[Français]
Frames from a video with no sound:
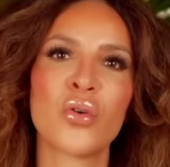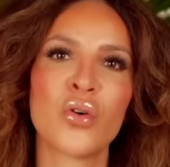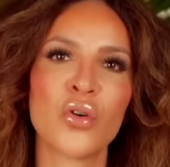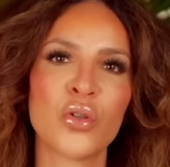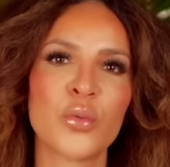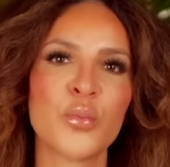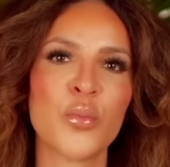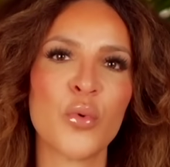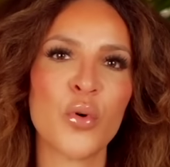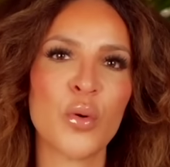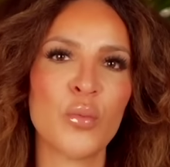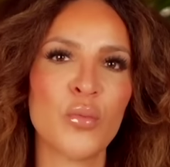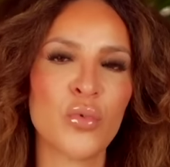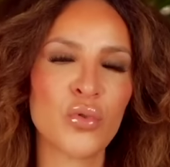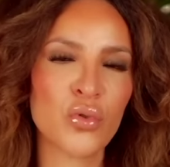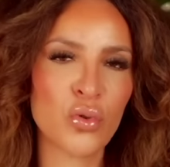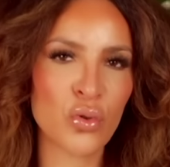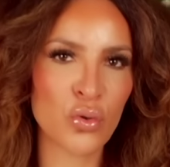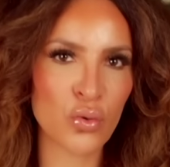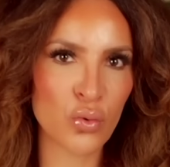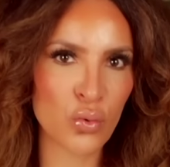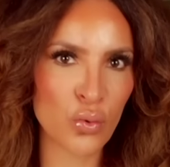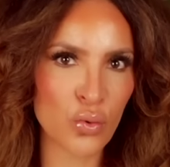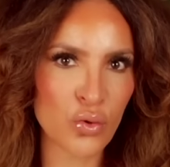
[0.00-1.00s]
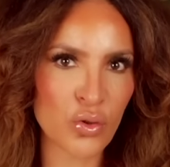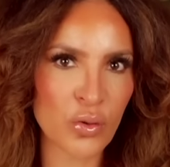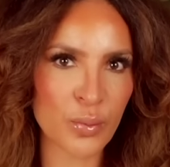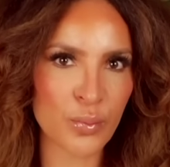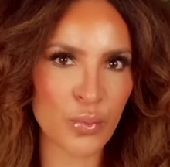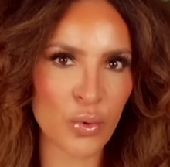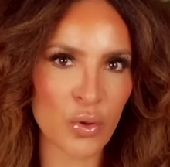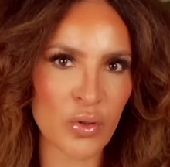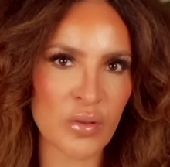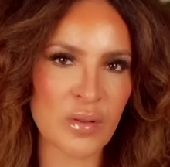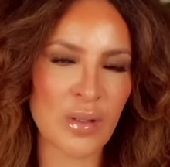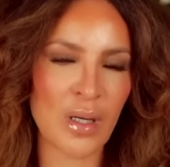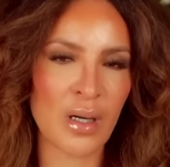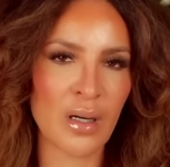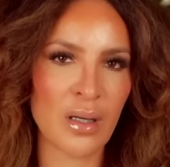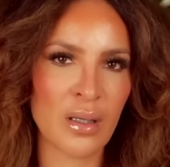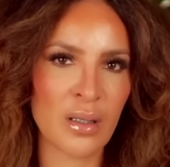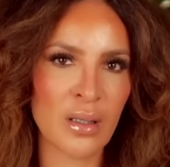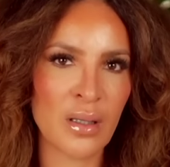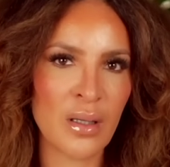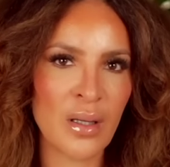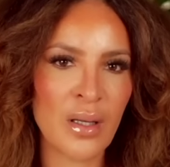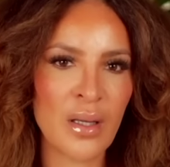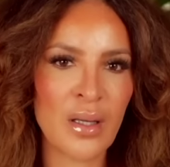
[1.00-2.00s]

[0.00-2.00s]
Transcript: code promo de 12%